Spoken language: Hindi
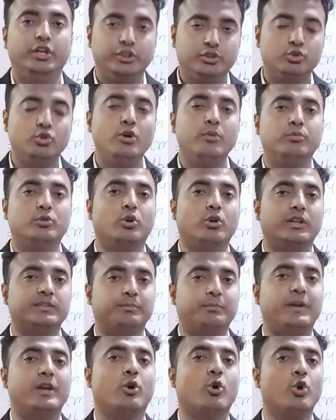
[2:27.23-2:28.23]
इसको हम थोड़ा
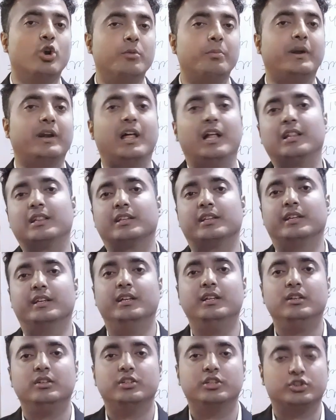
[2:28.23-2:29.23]
पे होल्ड पे डालते
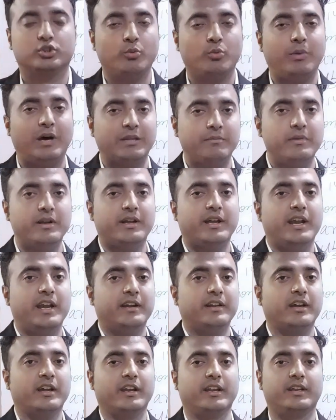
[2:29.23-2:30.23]
हैं इसको बाद में
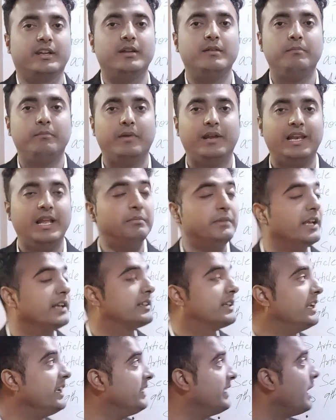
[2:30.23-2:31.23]
कनेक्ट करेंगे पहले हम
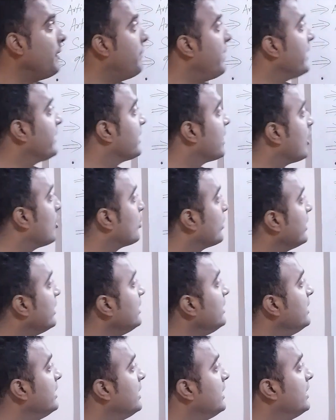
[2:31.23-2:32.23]
देखते हैं क्या बैकग्राउंड
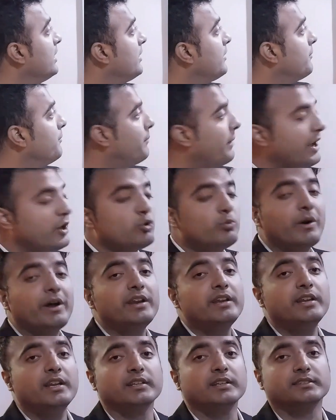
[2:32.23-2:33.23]
है
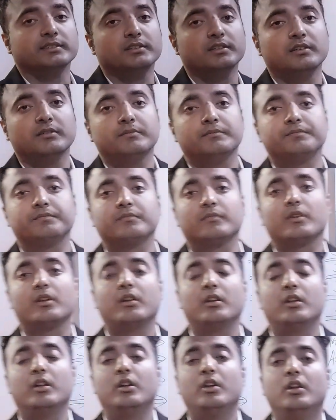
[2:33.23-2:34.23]
बैरूबारी केस का
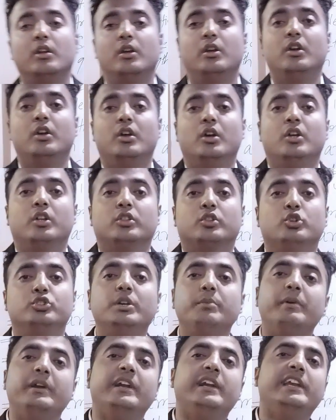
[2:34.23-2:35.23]
तो
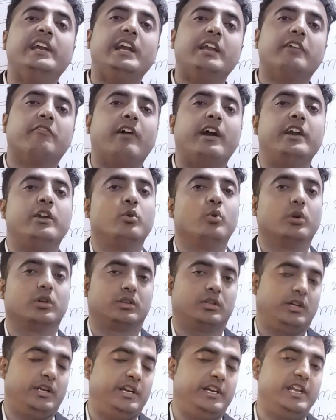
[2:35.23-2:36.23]
जब इंडिया डिवाइड
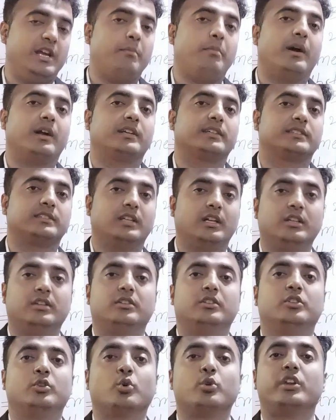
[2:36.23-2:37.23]
हुआ था इंडिया
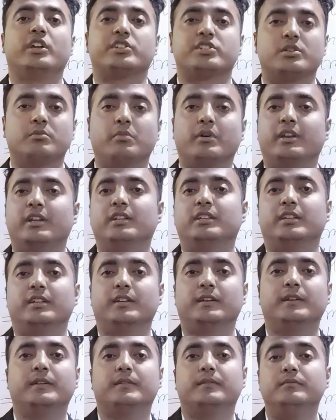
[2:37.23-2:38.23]
पाकिस्तान दो नेशन बने थे